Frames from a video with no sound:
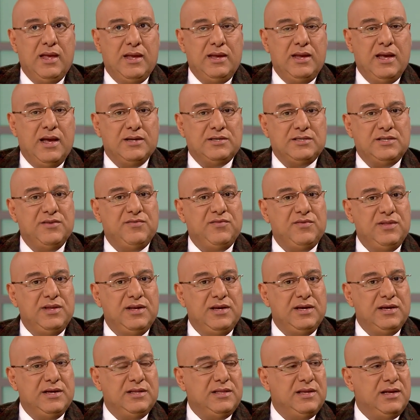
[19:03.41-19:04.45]

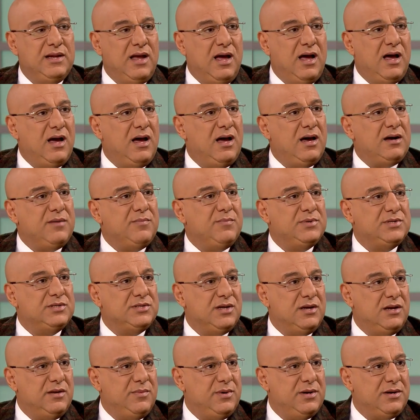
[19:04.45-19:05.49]
يأسفني ان الحرب
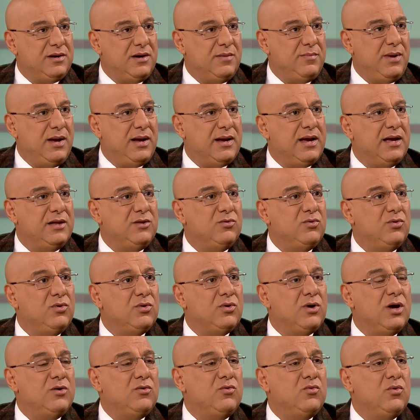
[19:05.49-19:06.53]
الصليبيه الرابعه كانوا
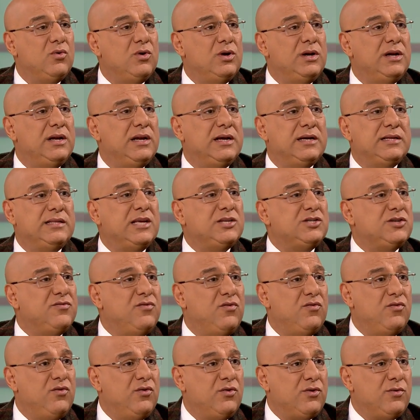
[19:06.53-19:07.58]
كانوا
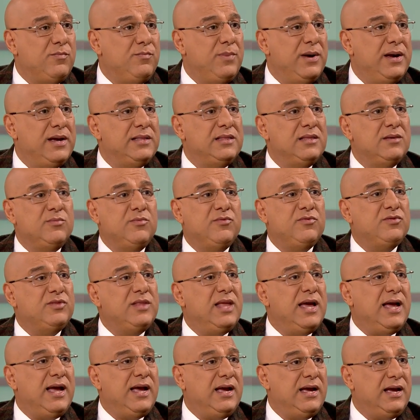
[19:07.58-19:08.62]
اكتشفوا في اوروبا ان
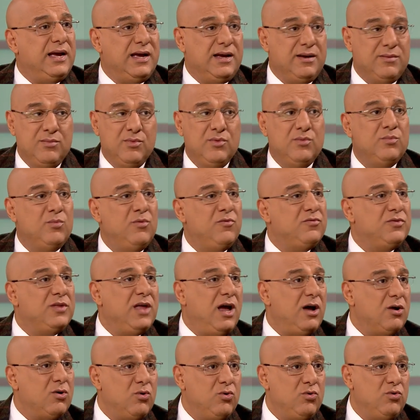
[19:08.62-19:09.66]
مفتاح
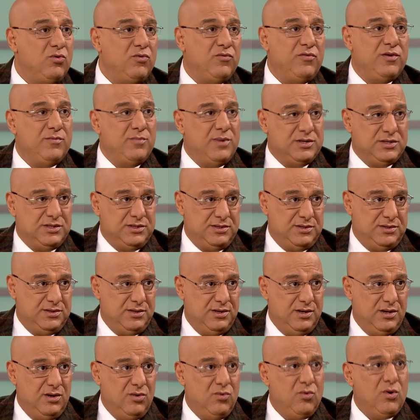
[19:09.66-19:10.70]
مفتاح كله في مصر
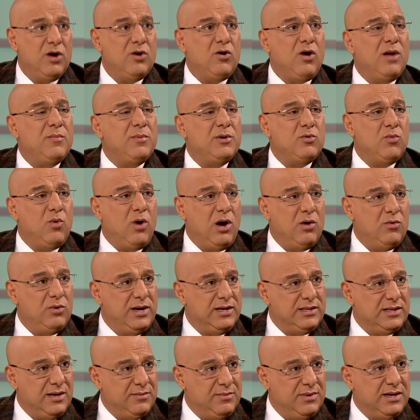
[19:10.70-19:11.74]
وكانوا م. عملوا
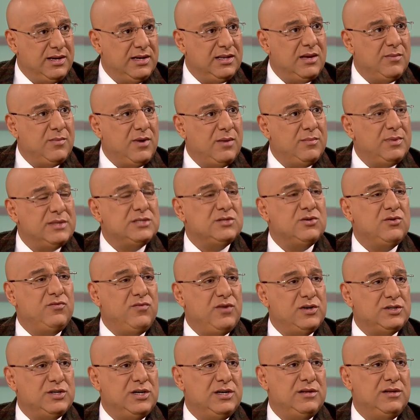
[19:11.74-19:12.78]
محاولات قبل كده مع مصر
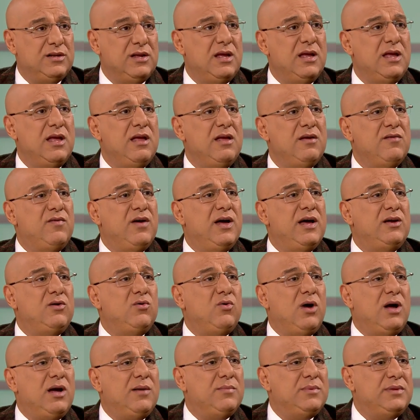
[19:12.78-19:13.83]
وفشلت
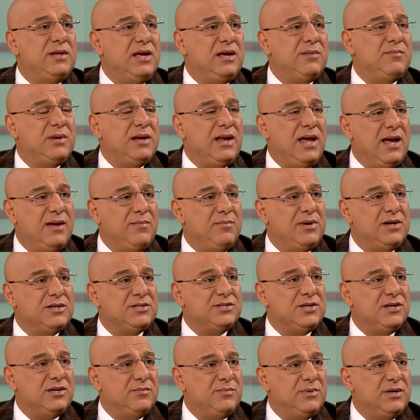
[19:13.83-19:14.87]
فقالوا عم نعمل حمله
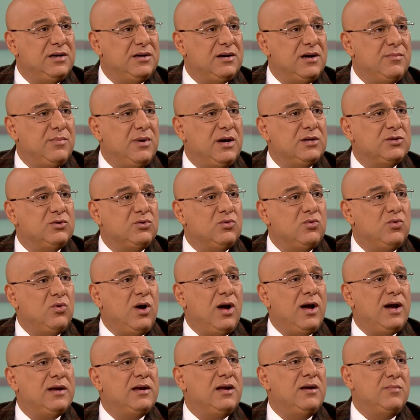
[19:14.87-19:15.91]
صليبيه رابعه
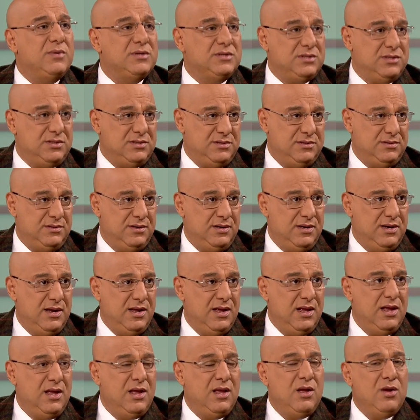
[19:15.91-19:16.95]
تروح على مصر
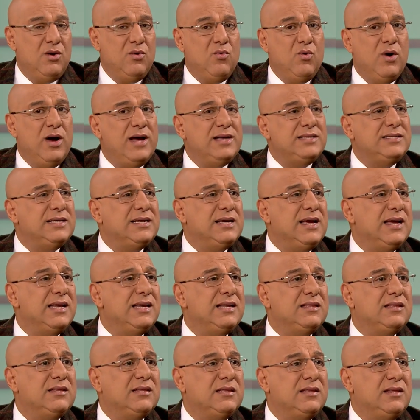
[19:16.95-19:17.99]
م. وهذه
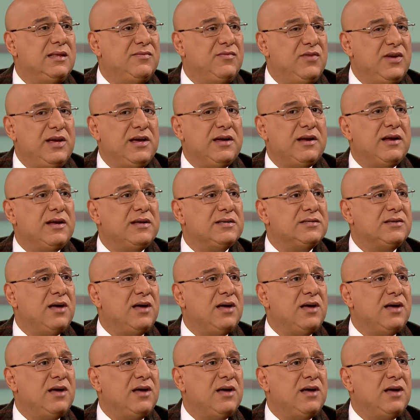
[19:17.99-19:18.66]
كانت فكره